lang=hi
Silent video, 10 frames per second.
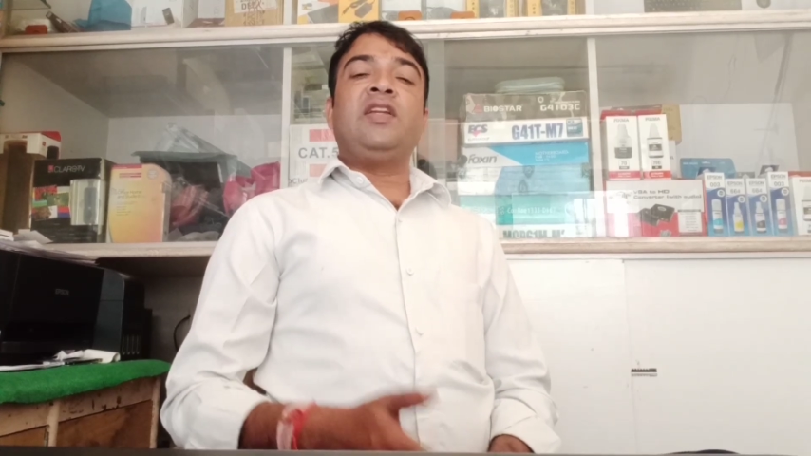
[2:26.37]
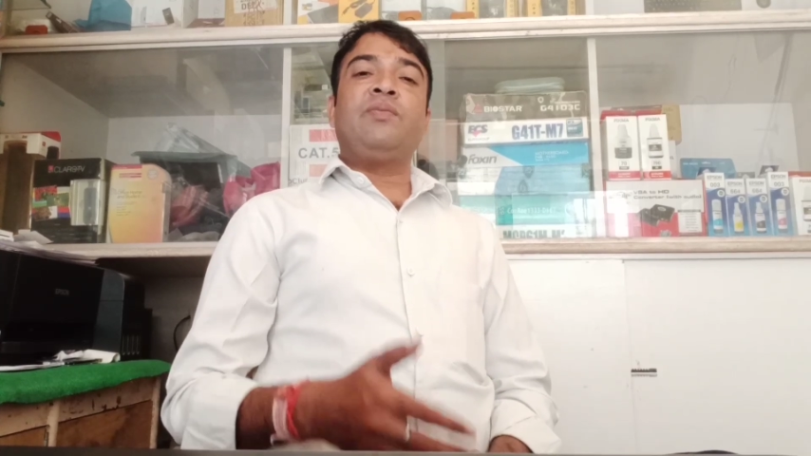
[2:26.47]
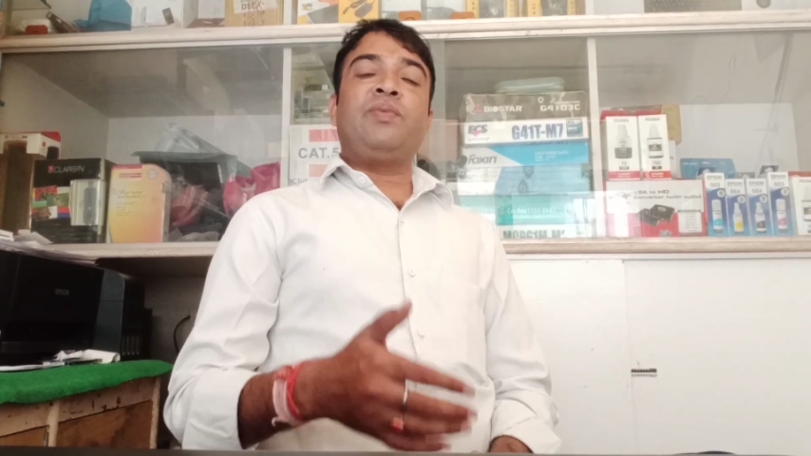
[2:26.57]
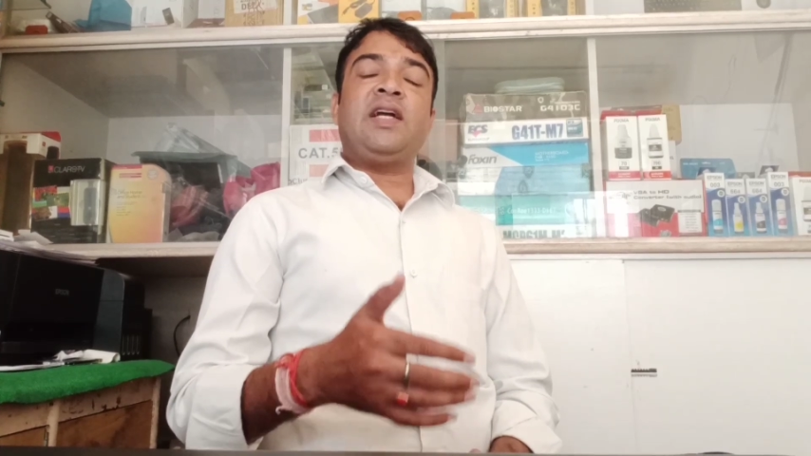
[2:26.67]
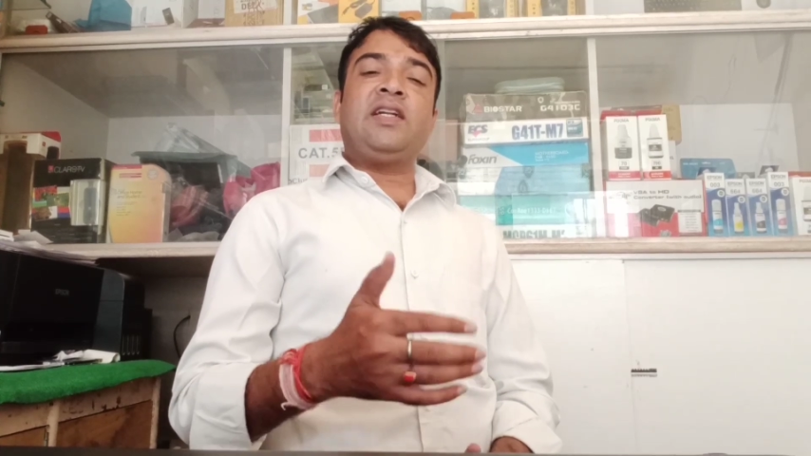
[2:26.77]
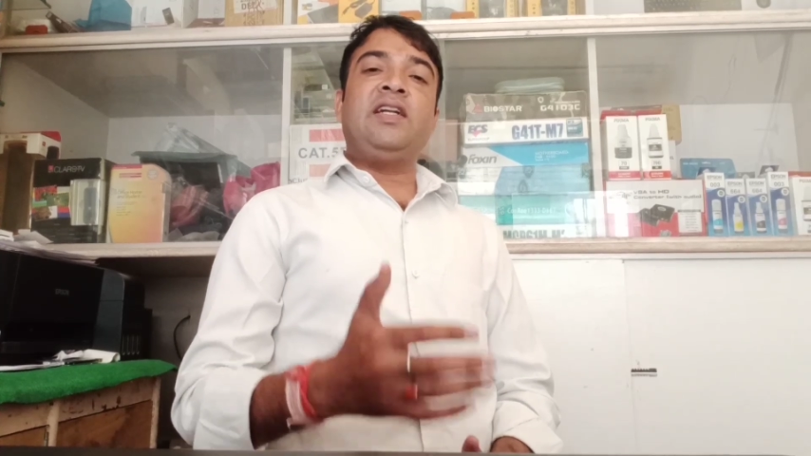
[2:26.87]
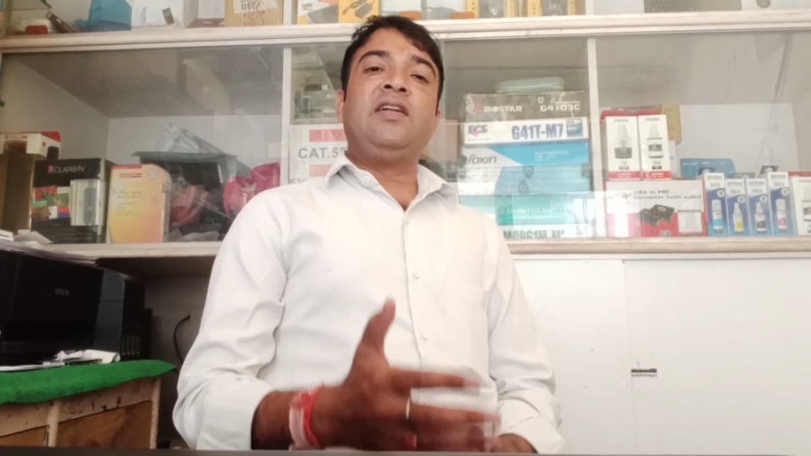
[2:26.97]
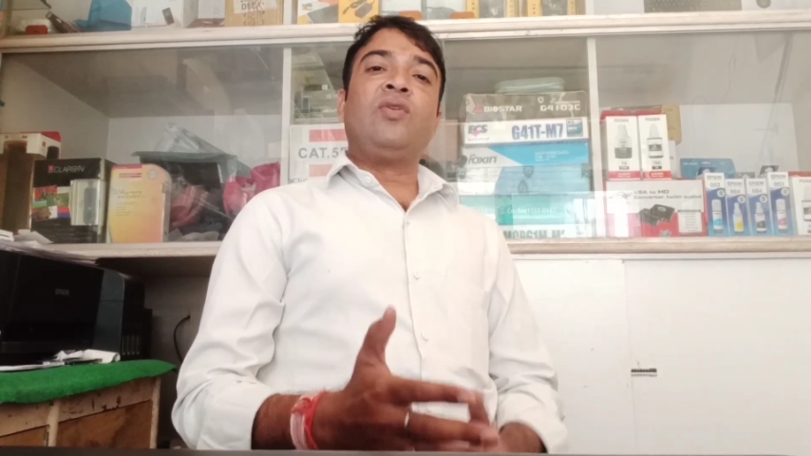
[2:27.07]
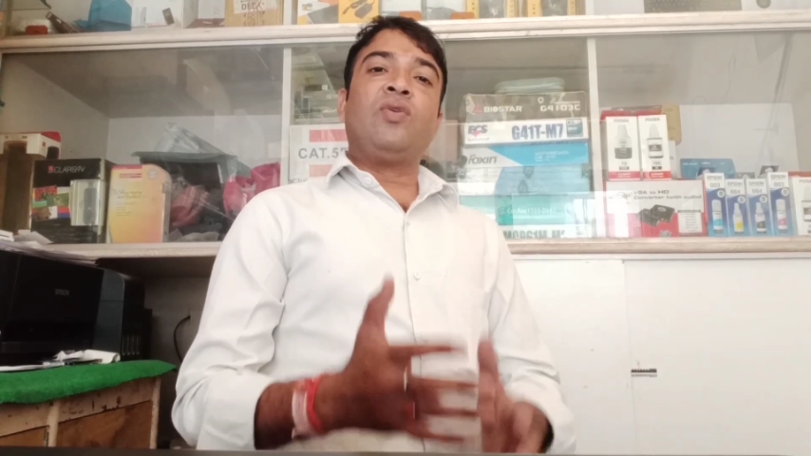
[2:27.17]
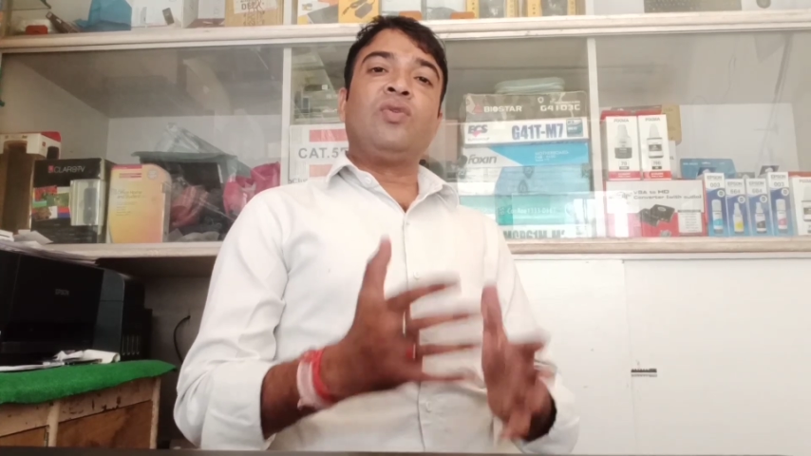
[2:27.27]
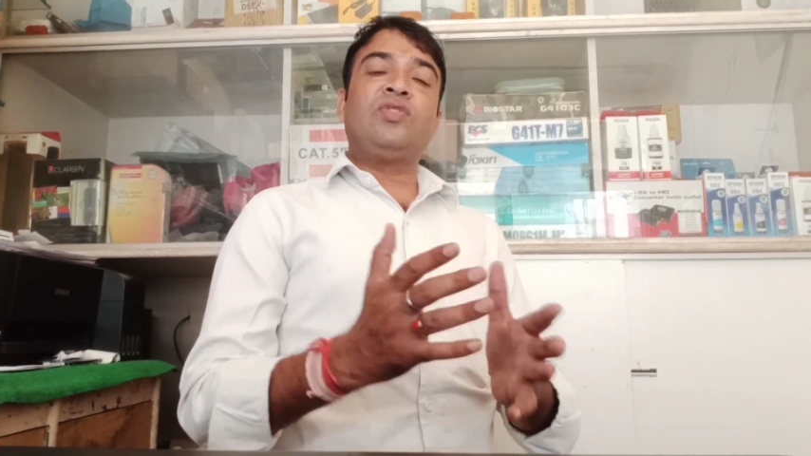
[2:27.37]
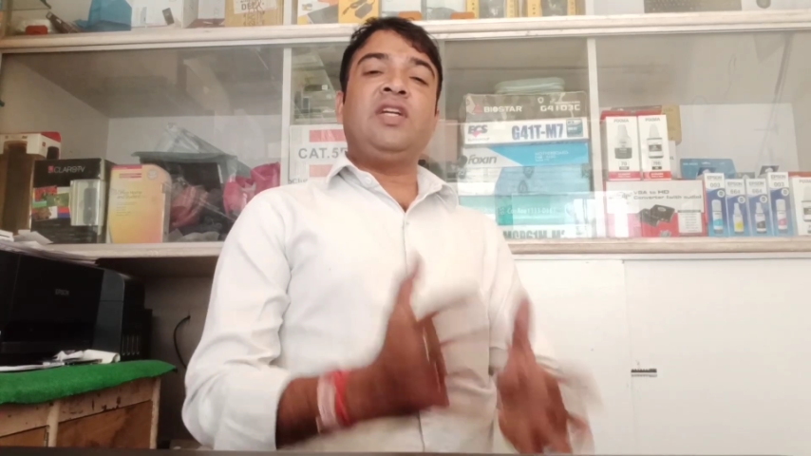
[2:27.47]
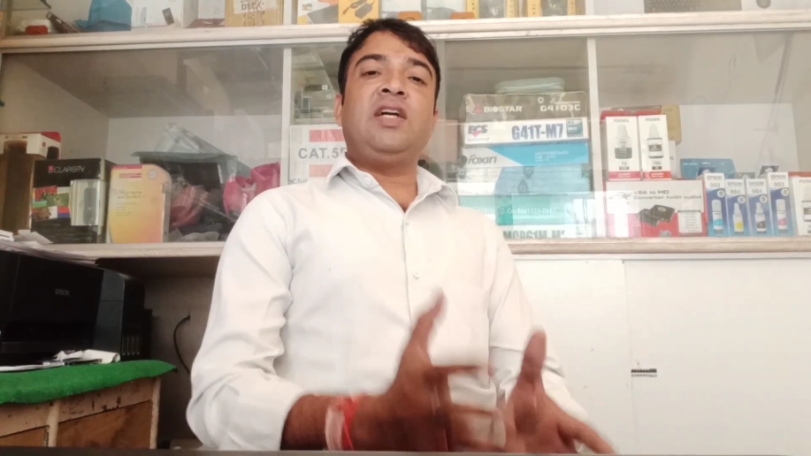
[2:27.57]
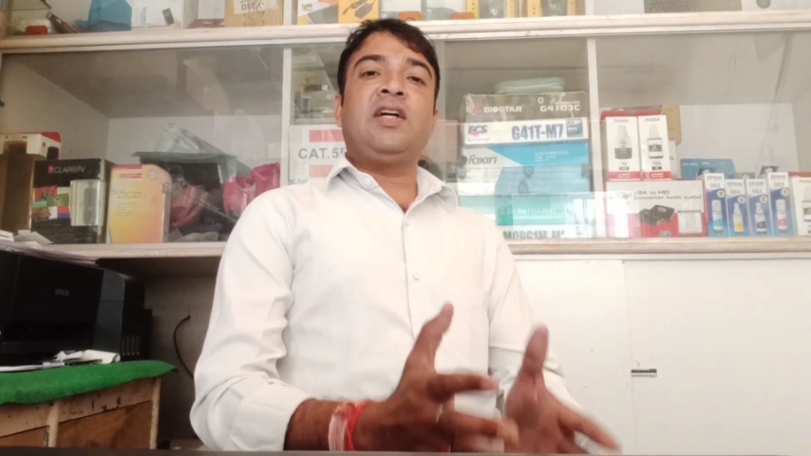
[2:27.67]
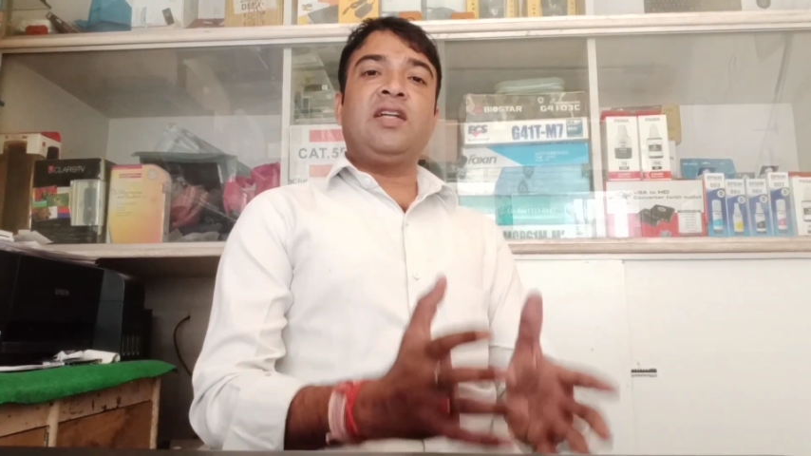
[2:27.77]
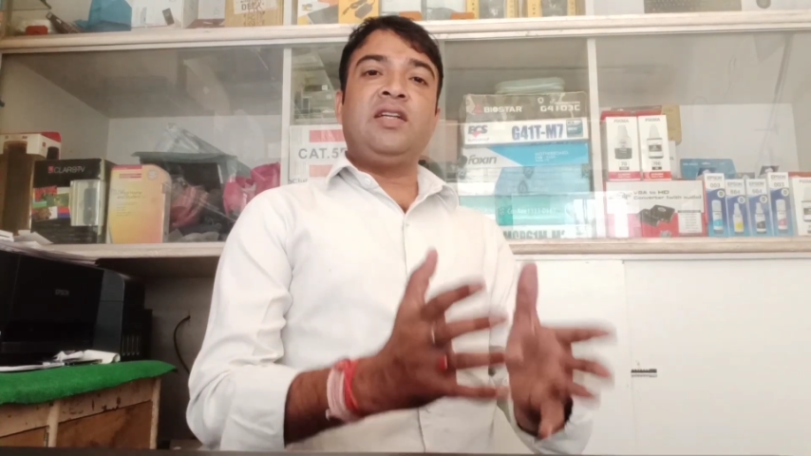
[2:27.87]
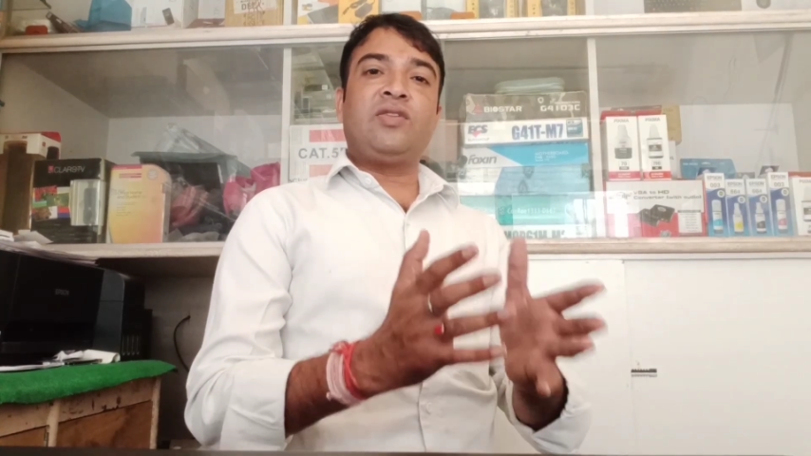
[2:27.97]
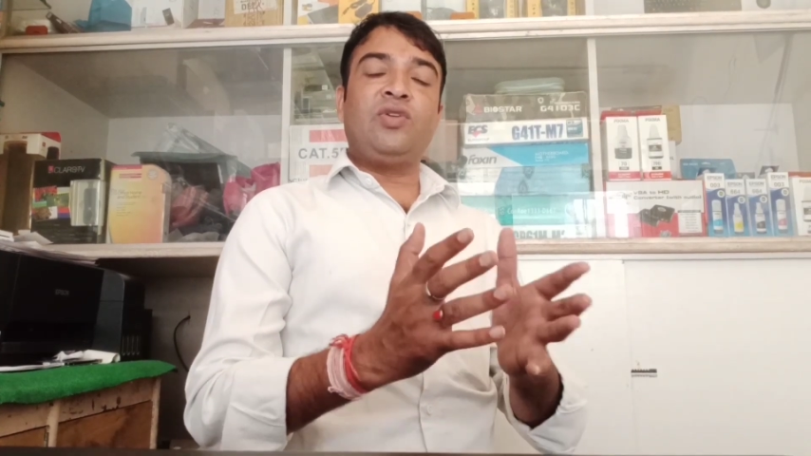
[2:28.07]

इन्फेक्टेड लोगों से अगर